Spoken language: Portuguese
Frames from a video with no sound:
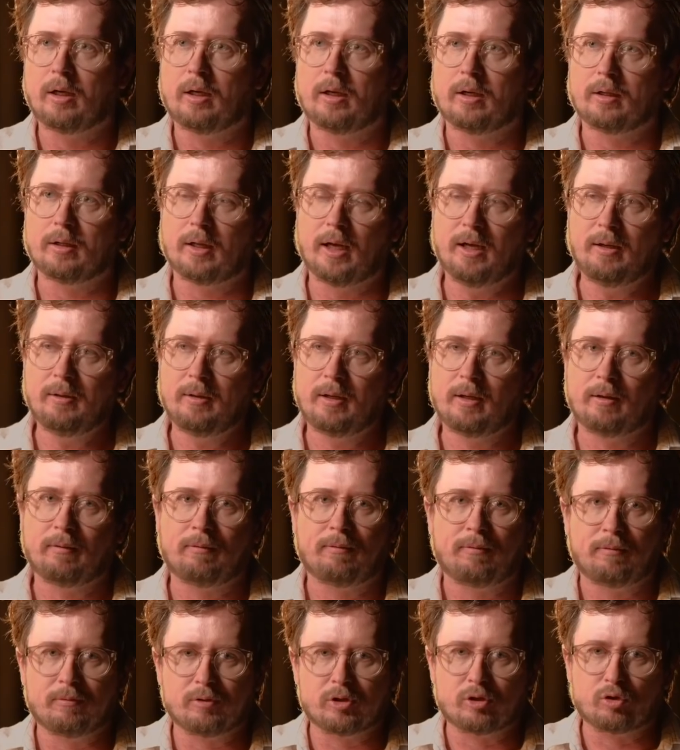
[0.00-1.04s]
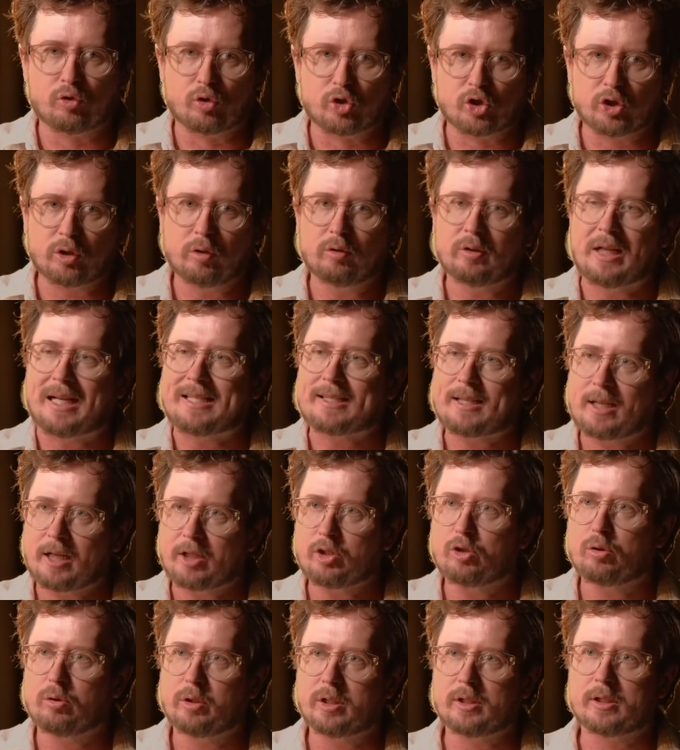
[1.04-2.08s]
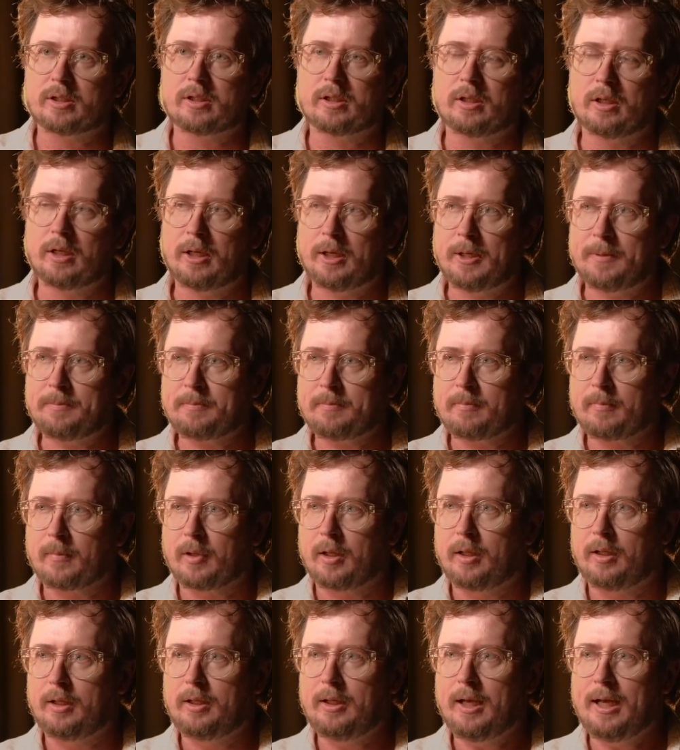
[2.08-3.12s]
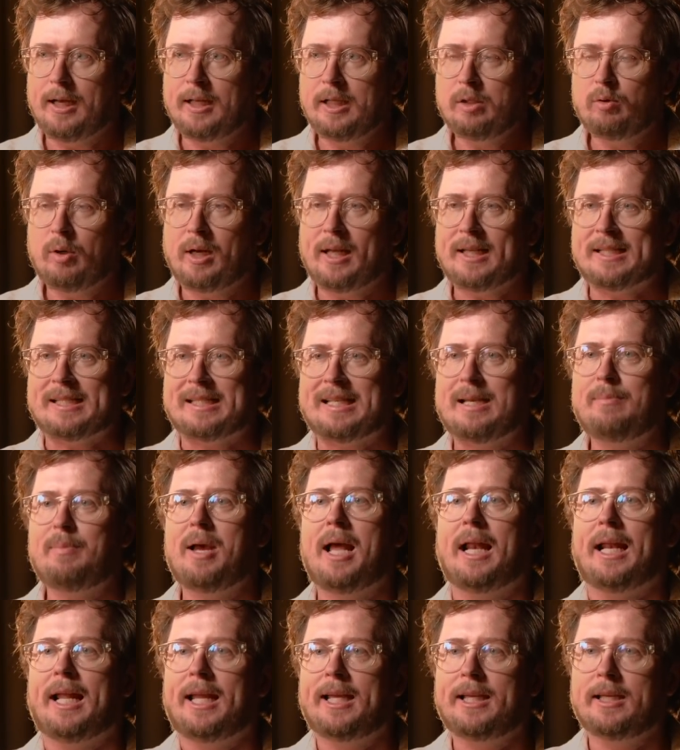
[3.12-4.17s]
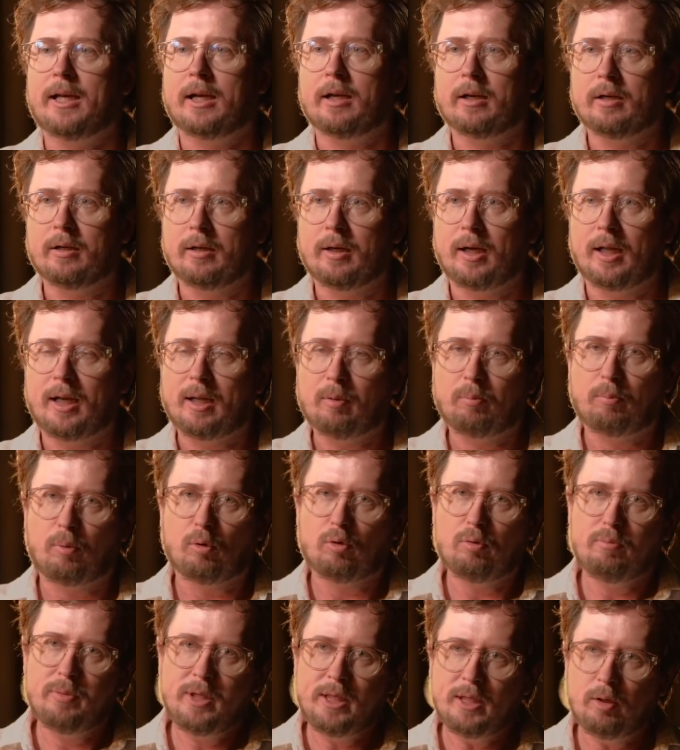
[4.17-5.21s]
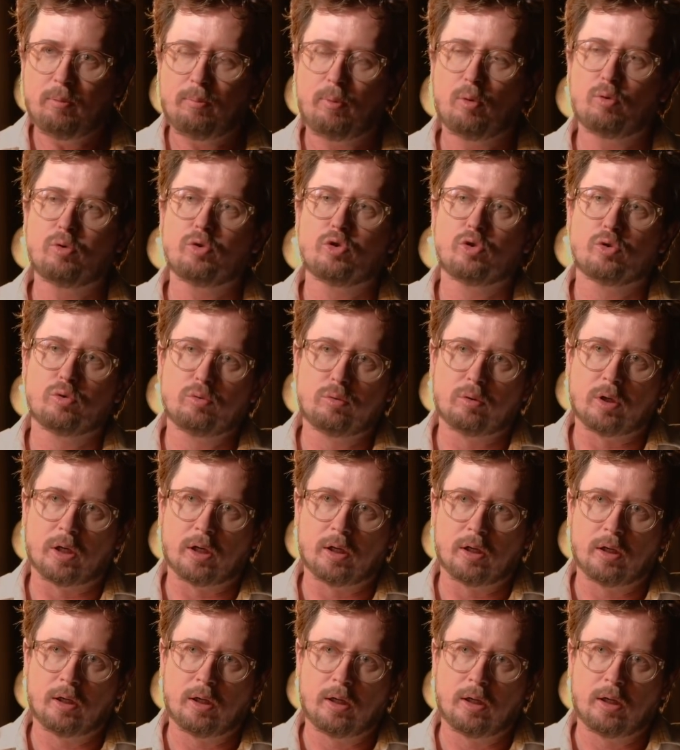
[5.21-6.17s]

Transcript: Né? surgiram das relações. E a língua é semi-alheia, ela é um pouco minha, um pouco sua.